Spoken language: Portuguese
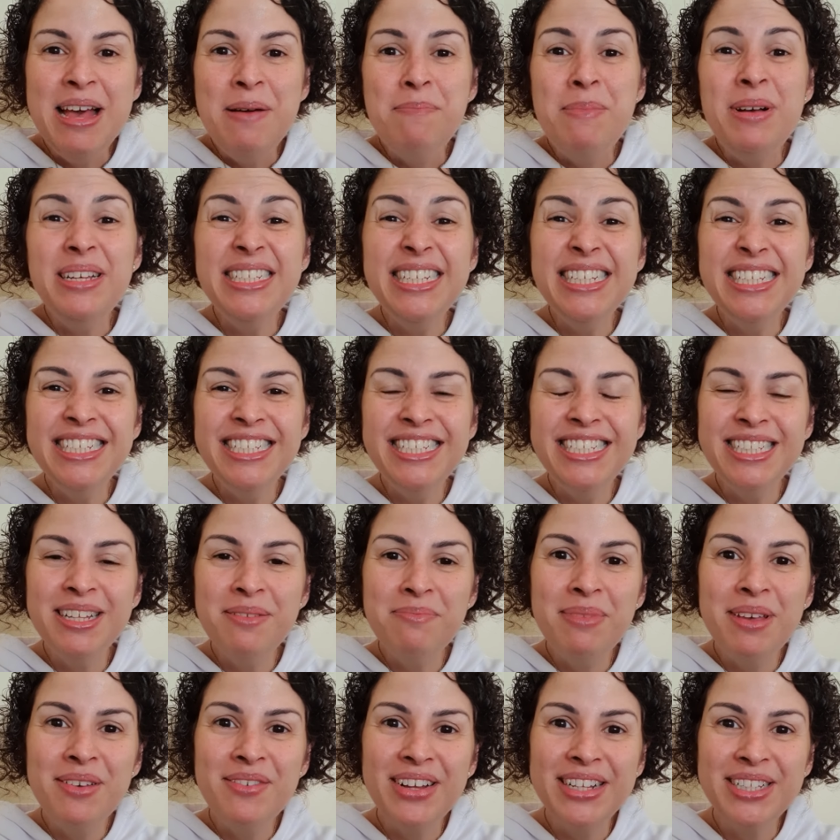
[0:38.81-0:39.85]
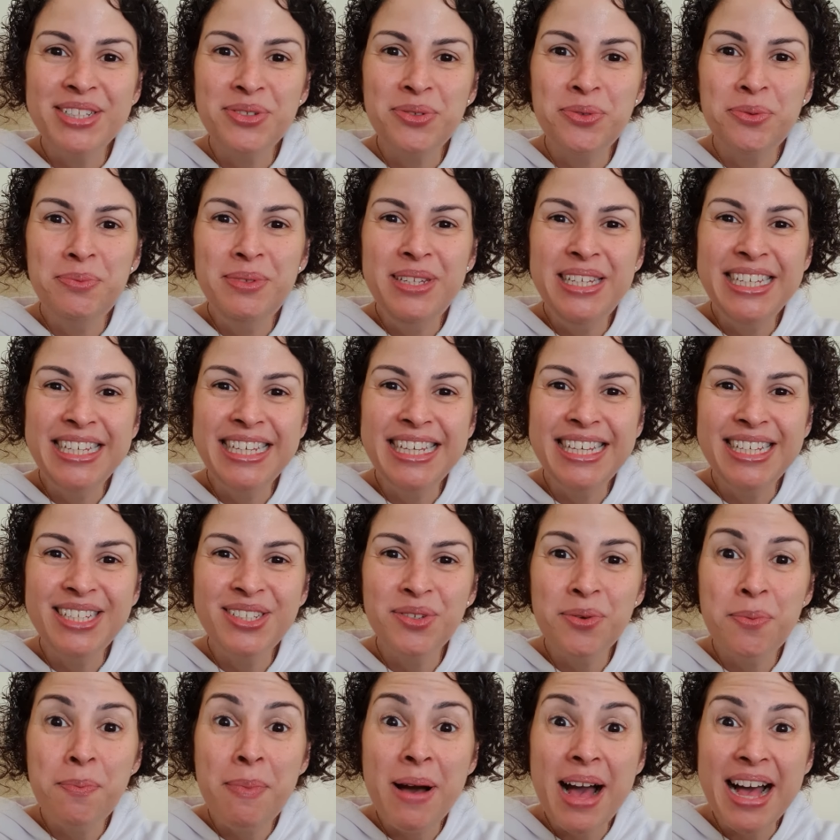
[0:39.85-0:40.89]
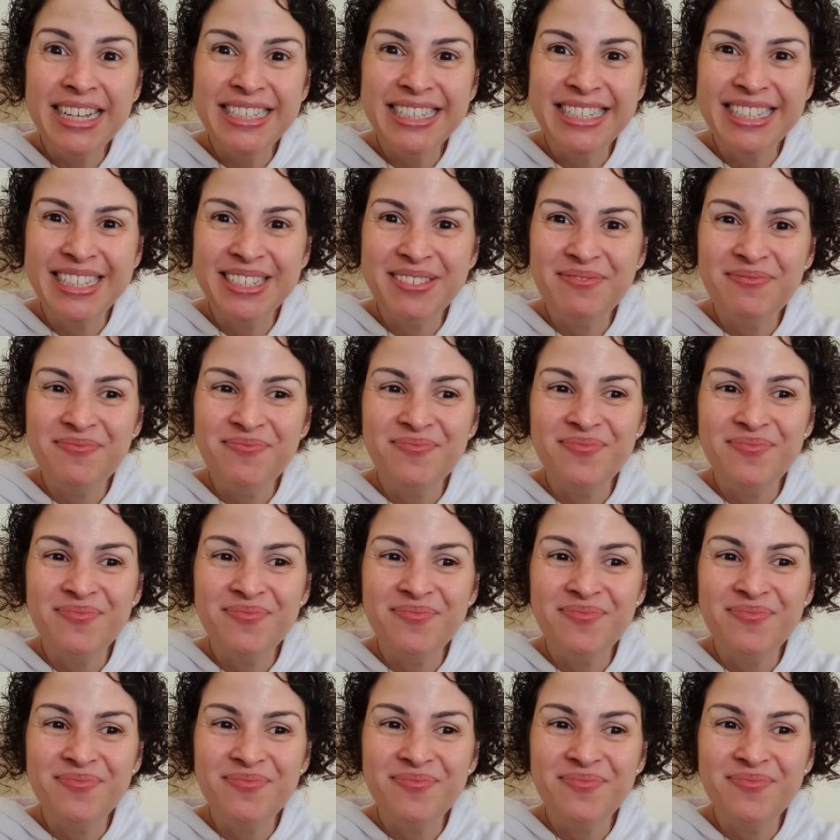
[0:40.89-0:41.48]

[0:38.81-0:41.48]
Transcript: mas a gente também vai descobrir que isso passa.